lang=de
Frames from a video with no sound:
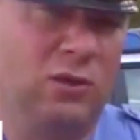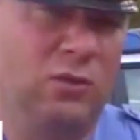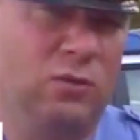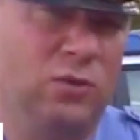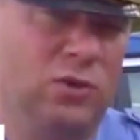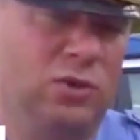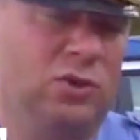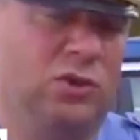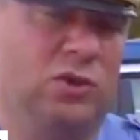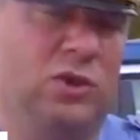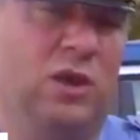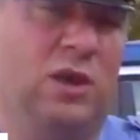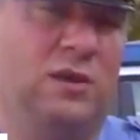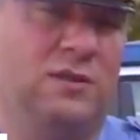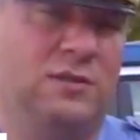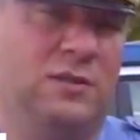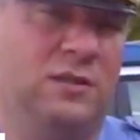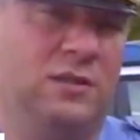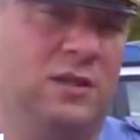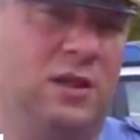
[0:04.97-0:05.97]

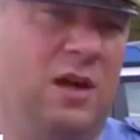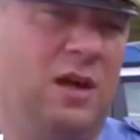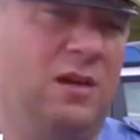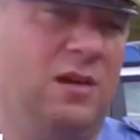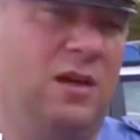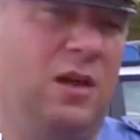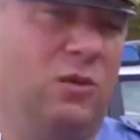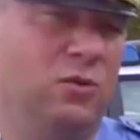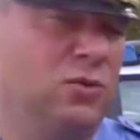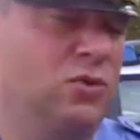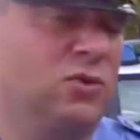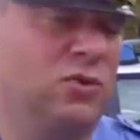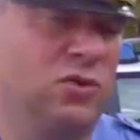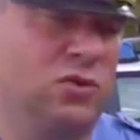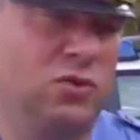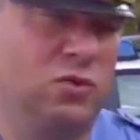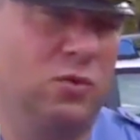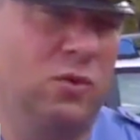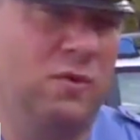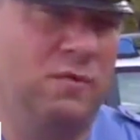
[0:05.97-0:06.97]
Rusche-Straße gerade Autos
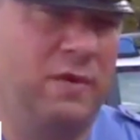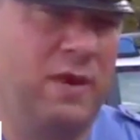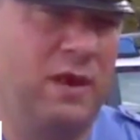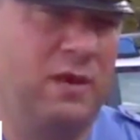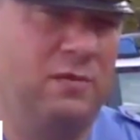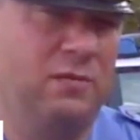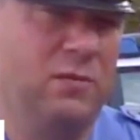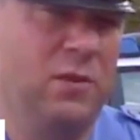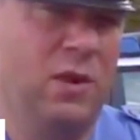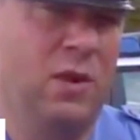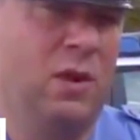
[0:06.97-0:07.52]
gestohlen werden.